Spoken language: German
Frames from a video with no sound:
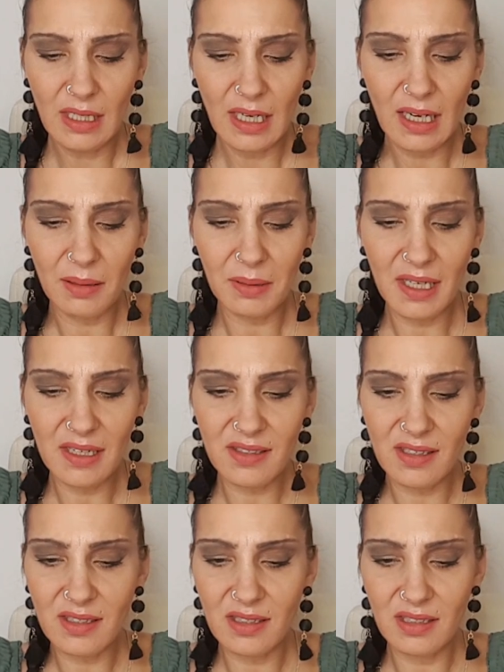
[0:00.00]
Aber das
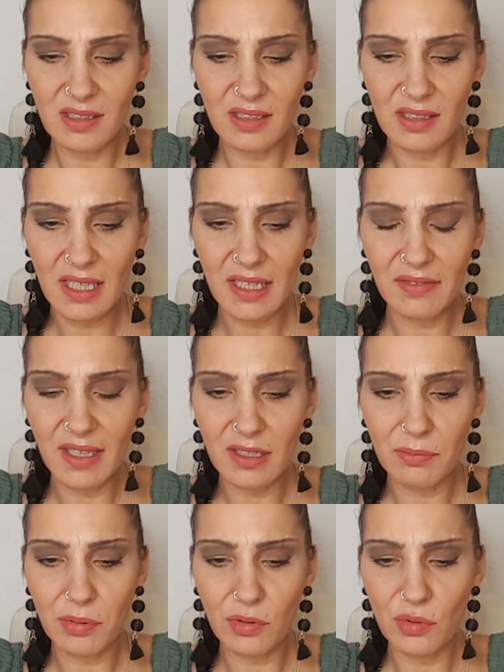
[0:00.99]
ist ein
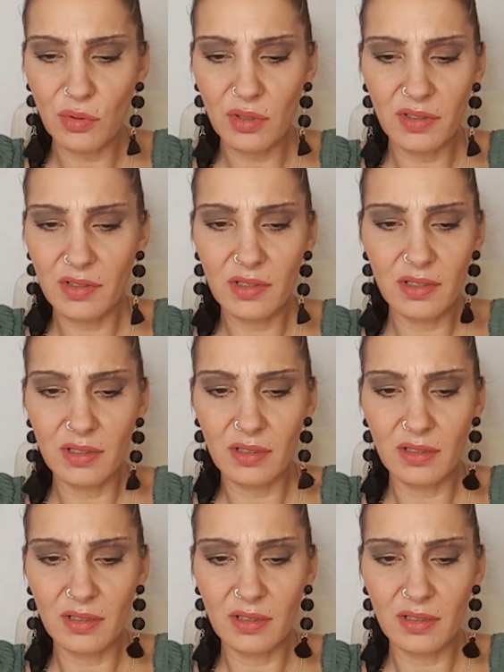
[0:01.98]
Alverde-Produkt,